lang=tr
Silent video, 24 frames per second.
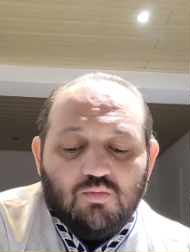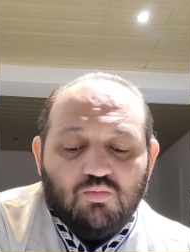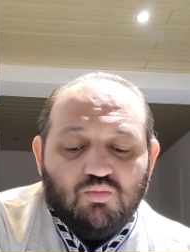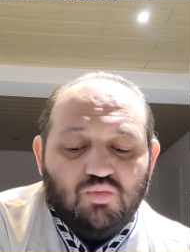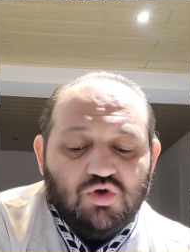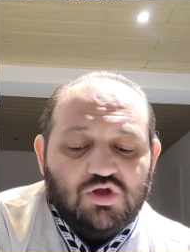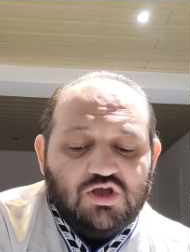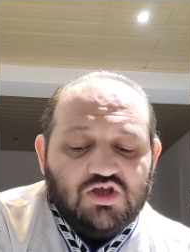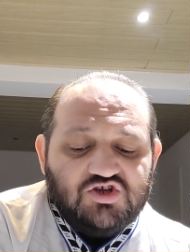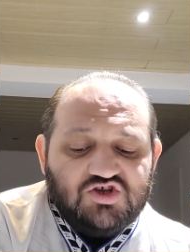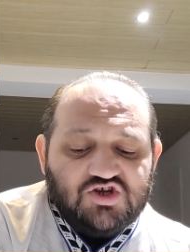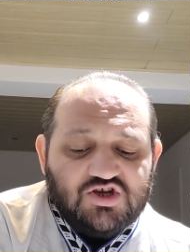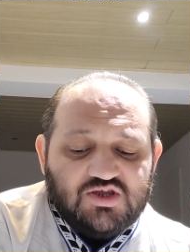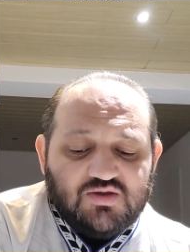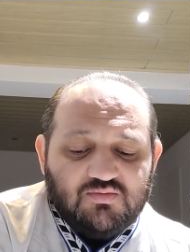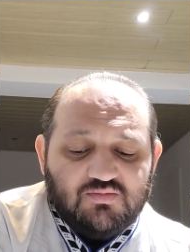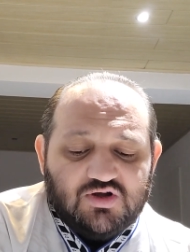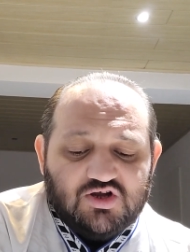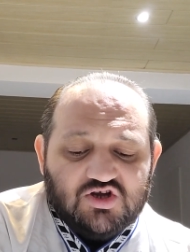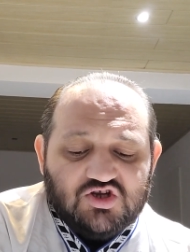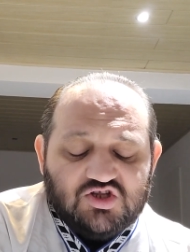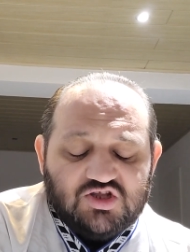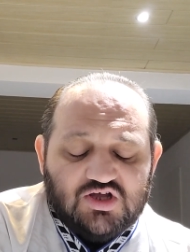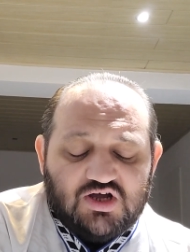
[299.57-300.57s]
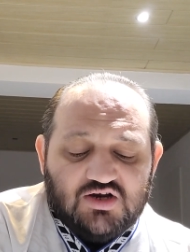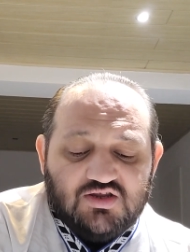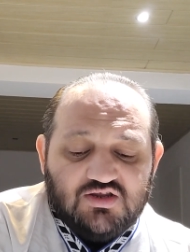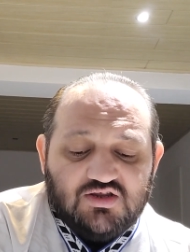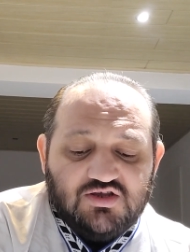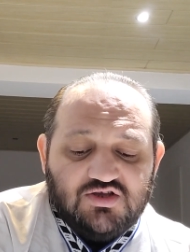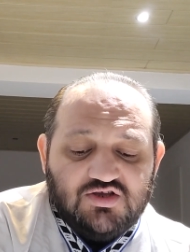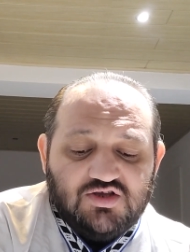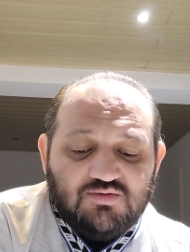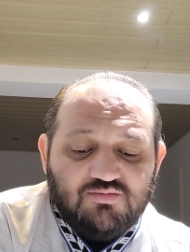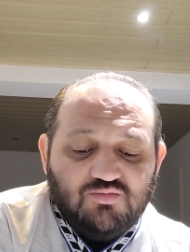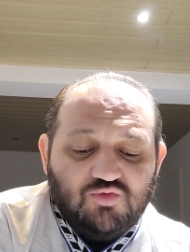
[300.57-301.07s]
Bu geceki maçlarda
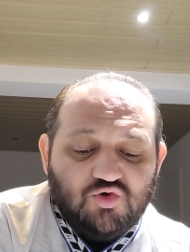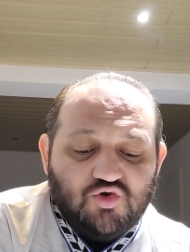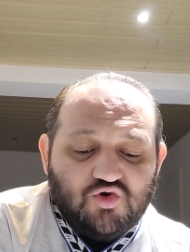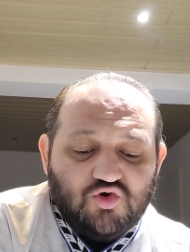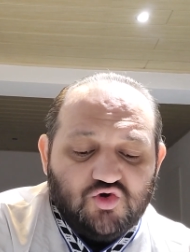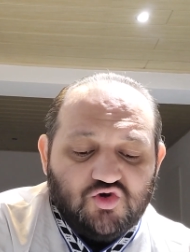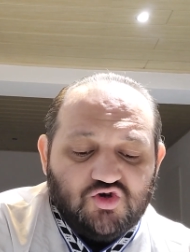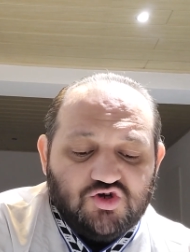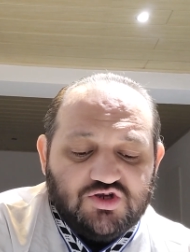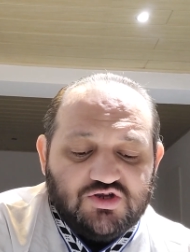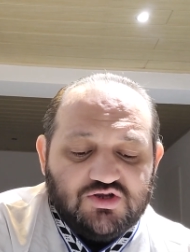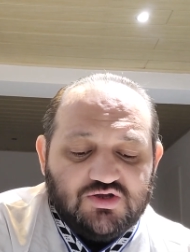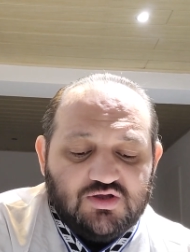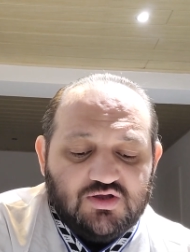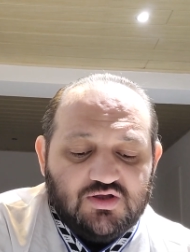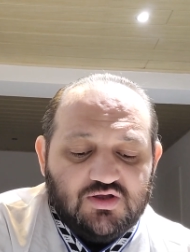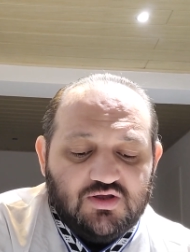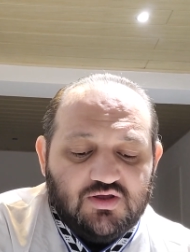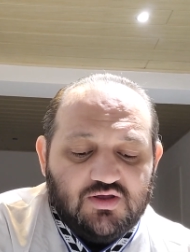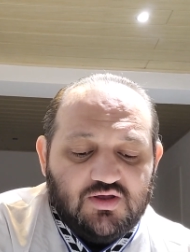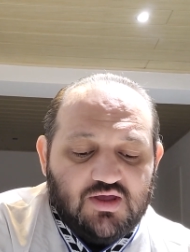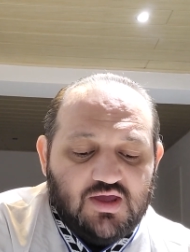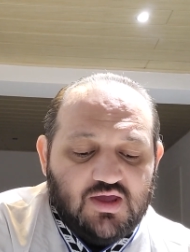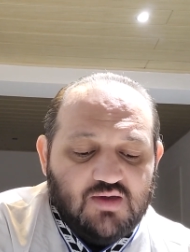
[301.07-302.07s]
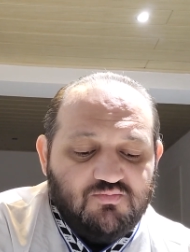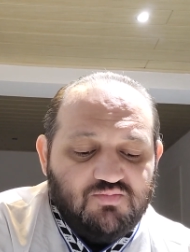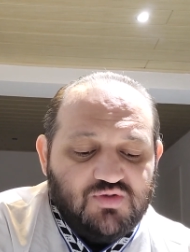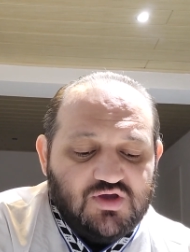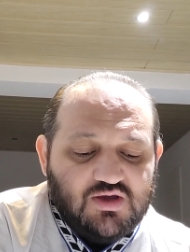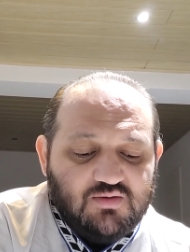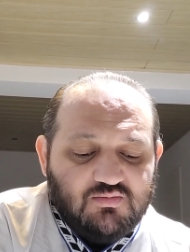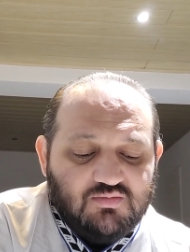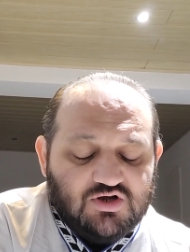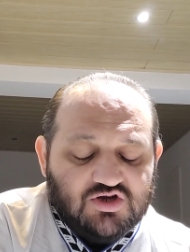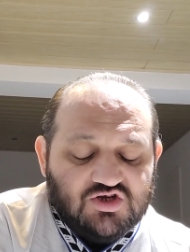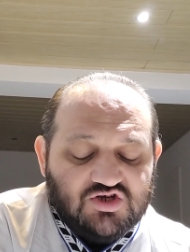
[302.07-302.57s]
23 Ocak e,
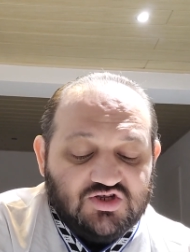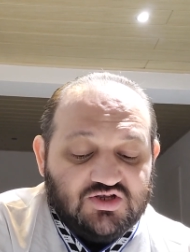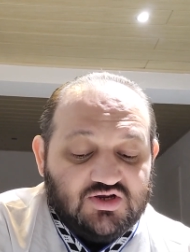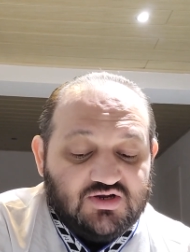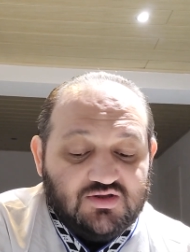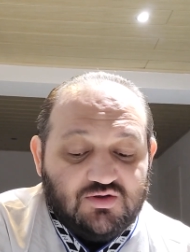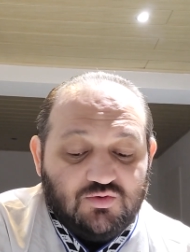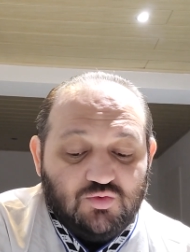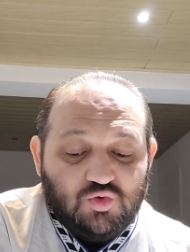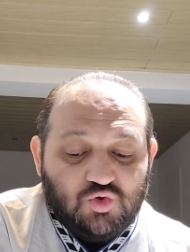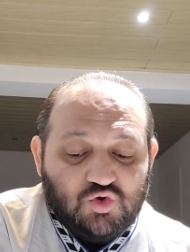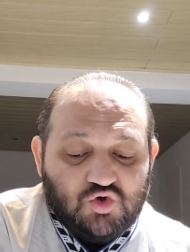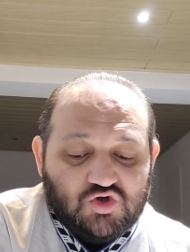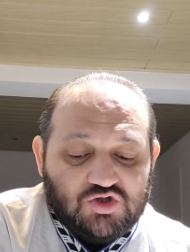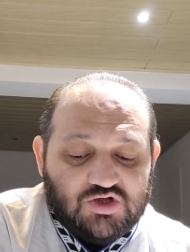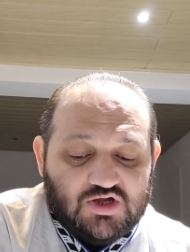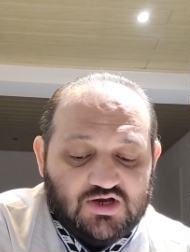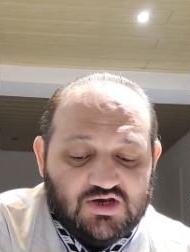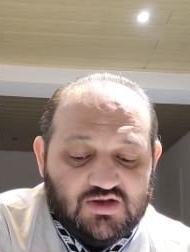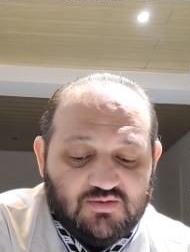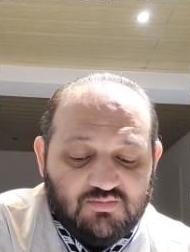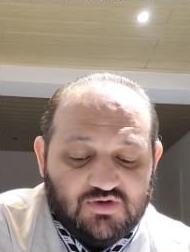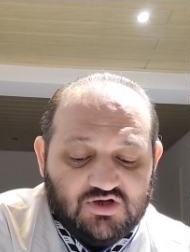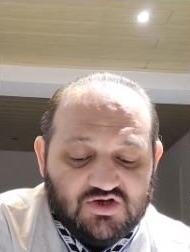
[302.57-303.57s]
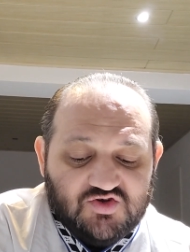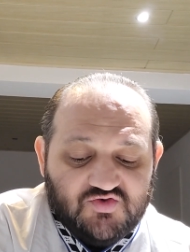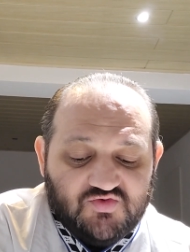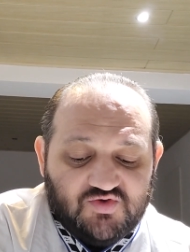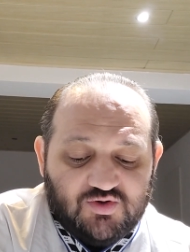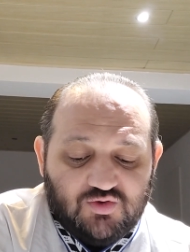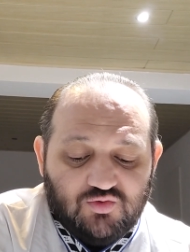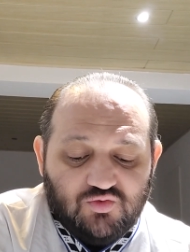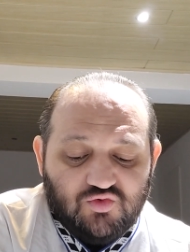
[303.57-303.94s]
NBA maçlarında 3 tane maç var.